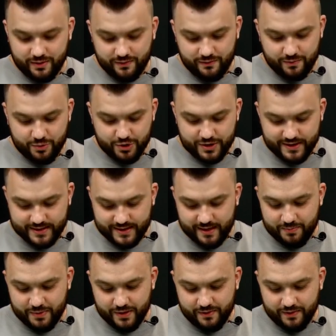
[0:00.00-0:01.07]
Вы можете
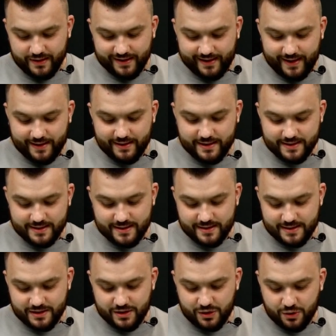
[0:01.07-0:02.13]
скопировать адрес
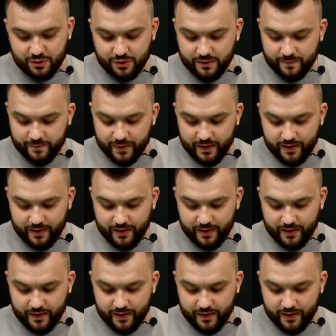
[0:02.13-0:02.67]
сетитон,